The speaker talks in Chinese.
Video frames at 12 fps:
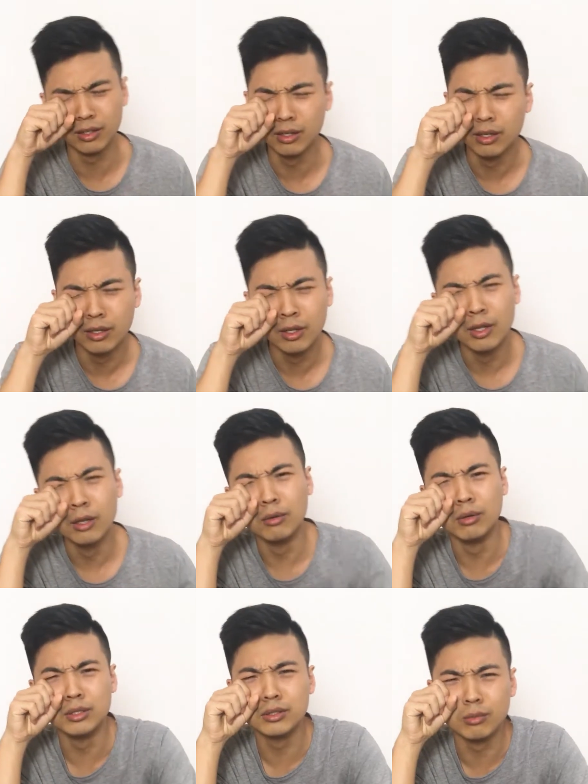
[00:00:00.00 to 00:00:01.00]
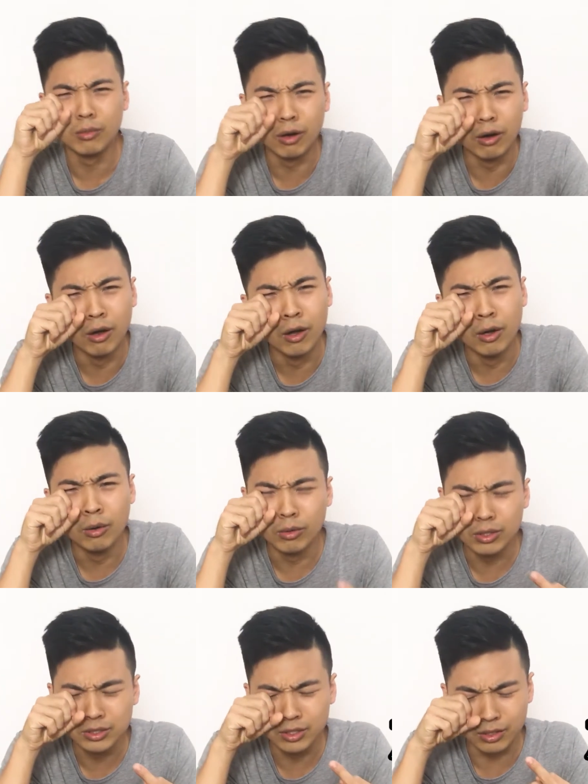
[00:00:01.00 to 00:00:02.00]
患者通常为男性，单身，
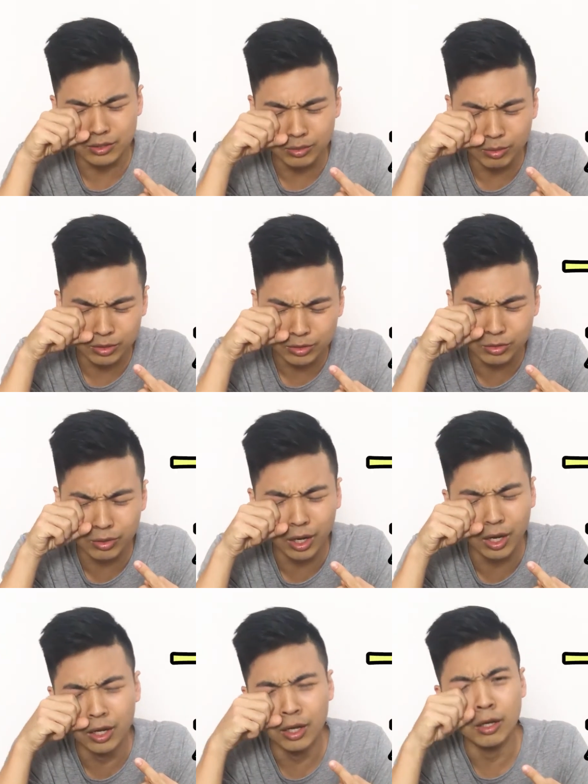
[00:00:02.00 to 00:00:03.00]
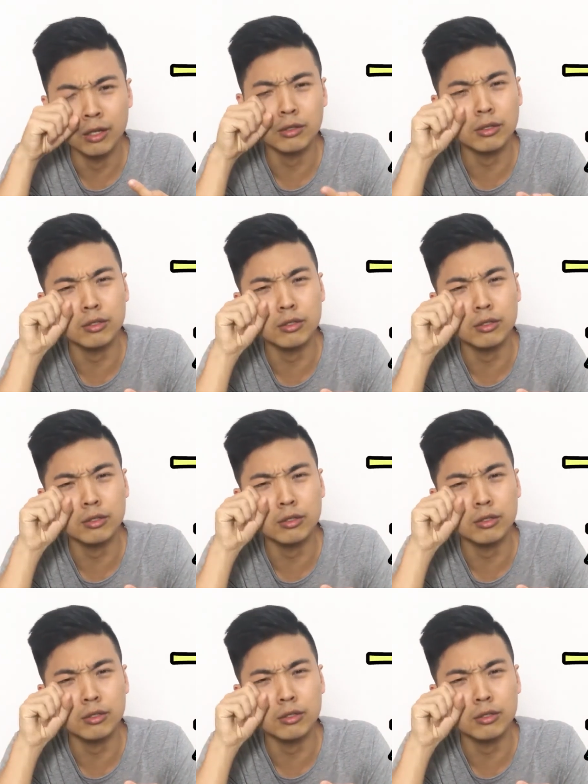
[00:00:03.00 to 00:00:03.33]
灰色衣服，一直哭，